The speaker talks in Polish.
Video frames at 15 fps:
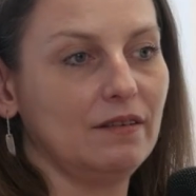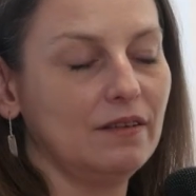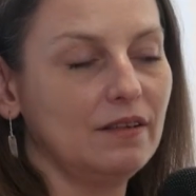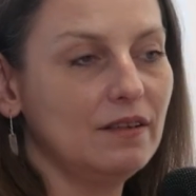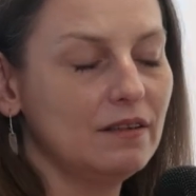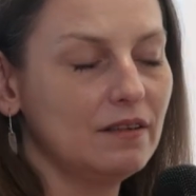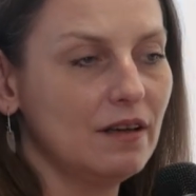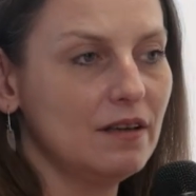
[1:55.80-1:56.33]

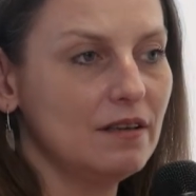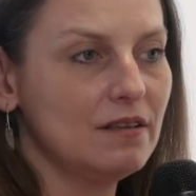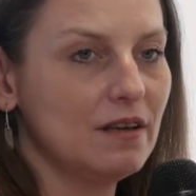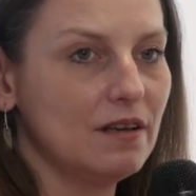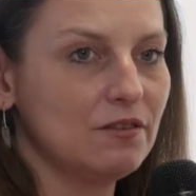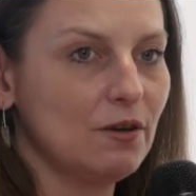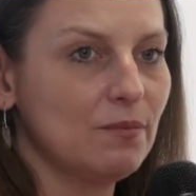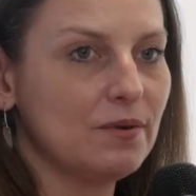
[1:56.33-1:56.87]
I ta
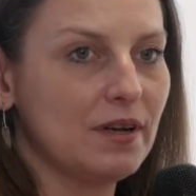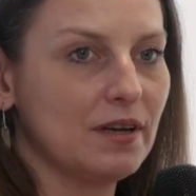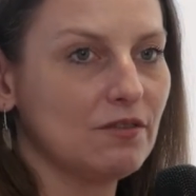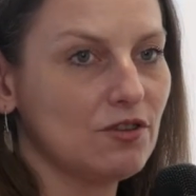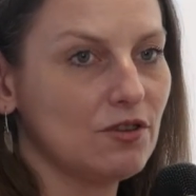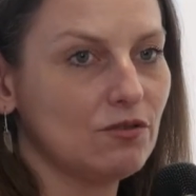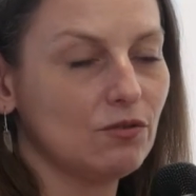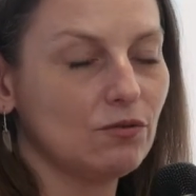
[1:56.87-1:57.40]
idea dobra
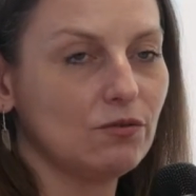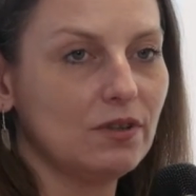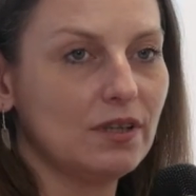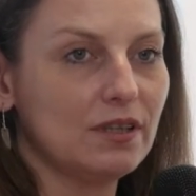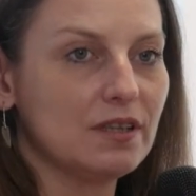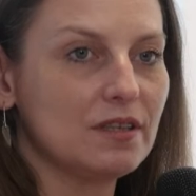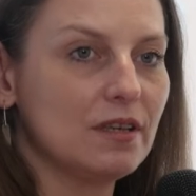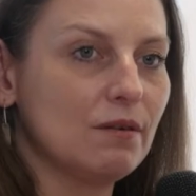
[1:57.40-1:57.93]
gdzieś
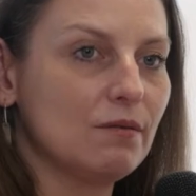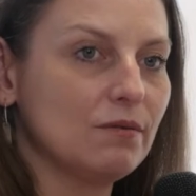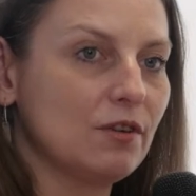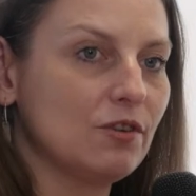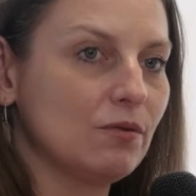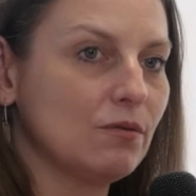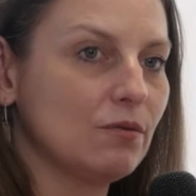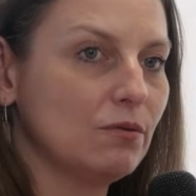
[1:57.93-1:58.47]
rzutuje na całą
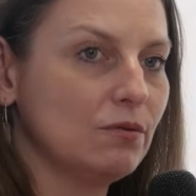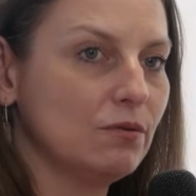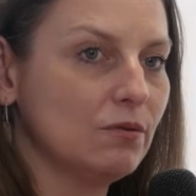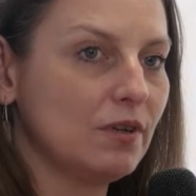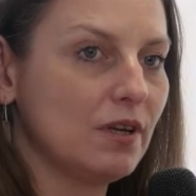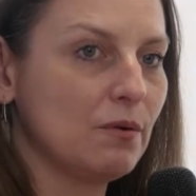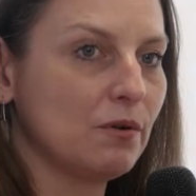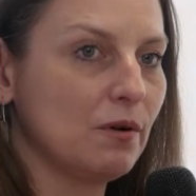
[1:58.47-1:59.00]
naszą
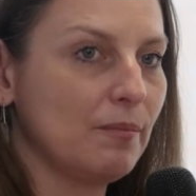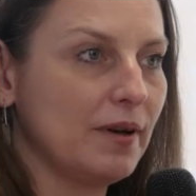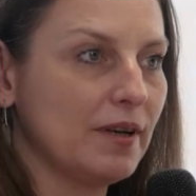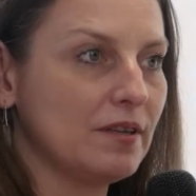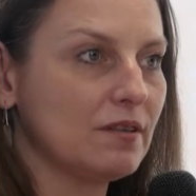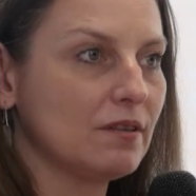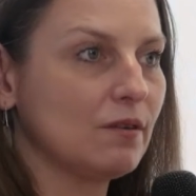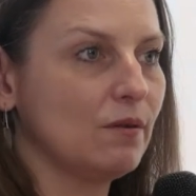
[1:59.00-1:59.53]
kulturę
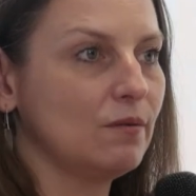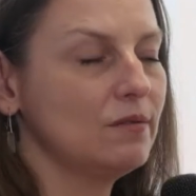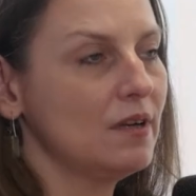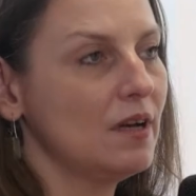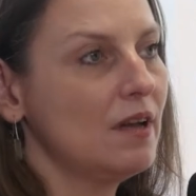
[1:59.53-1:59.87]
europejską.